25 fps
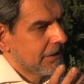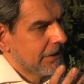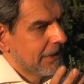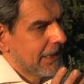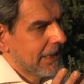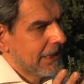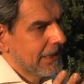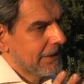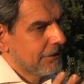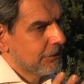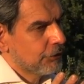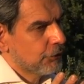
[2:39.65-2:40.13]

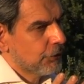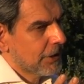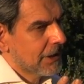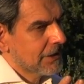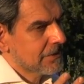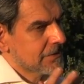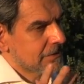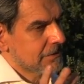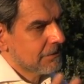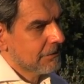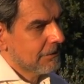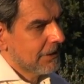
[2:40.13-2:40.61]

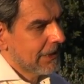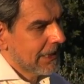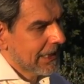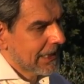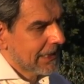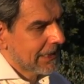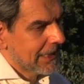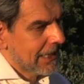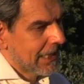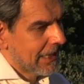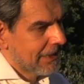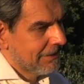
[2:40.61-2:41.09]
nell'intonazione
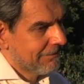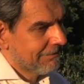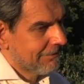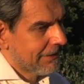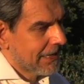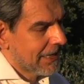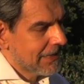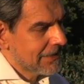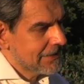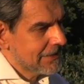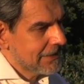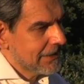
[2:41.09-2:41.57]
che dà alle
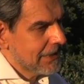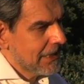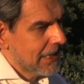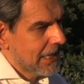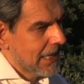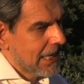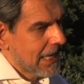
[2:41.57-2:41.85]
frasi,